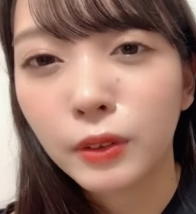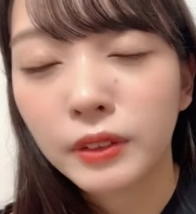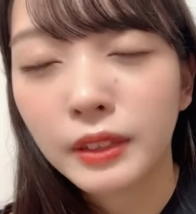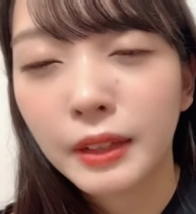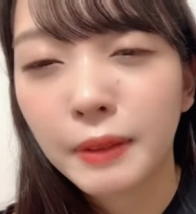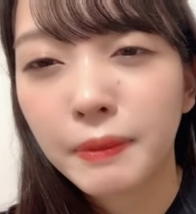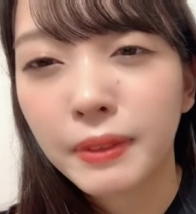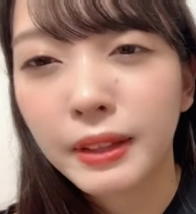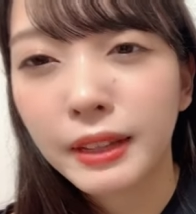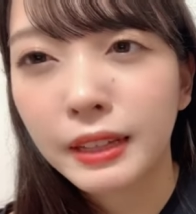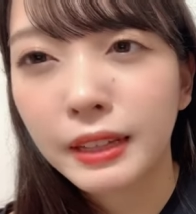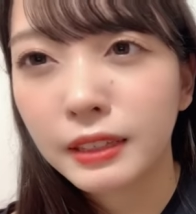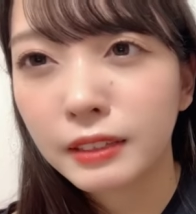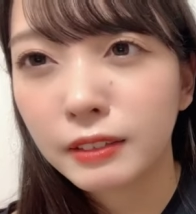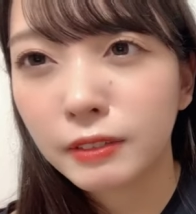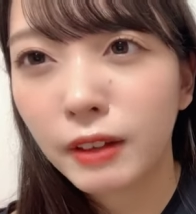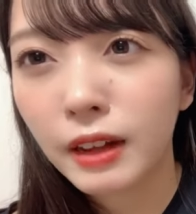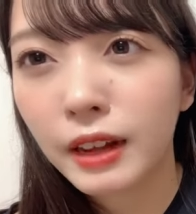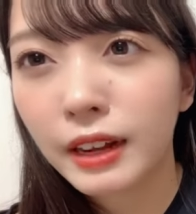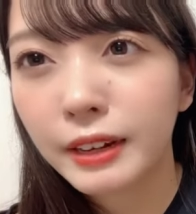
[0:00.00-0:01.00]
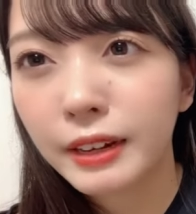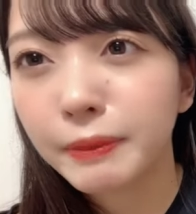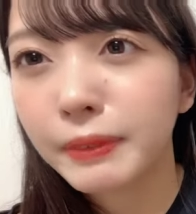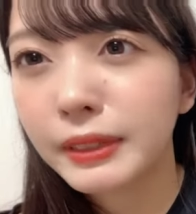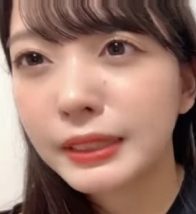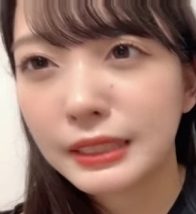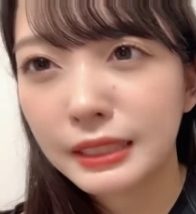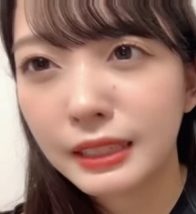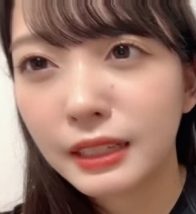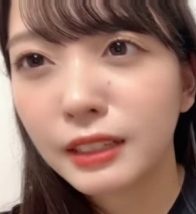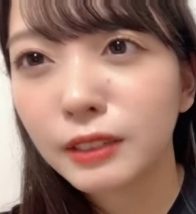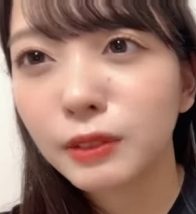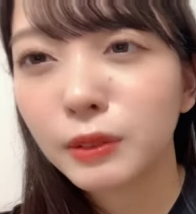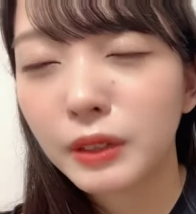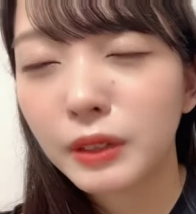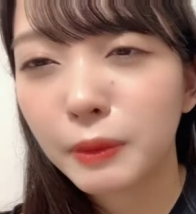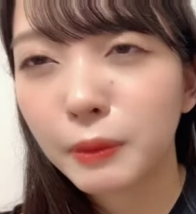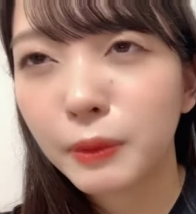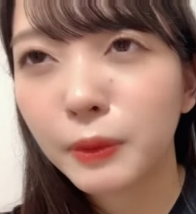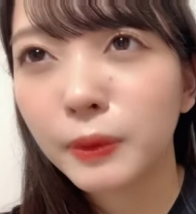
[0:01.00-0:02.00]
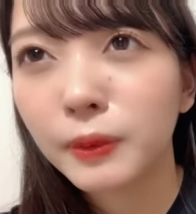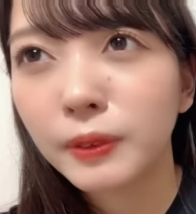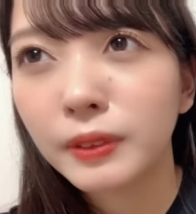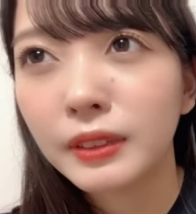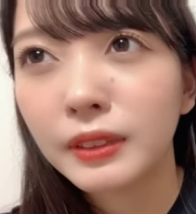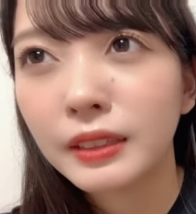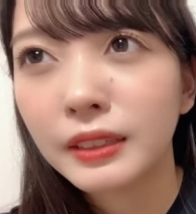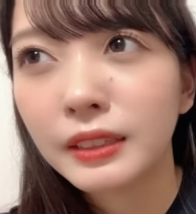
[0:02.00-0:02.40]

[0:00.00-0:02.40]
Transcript: 名前分かりますか?」とかも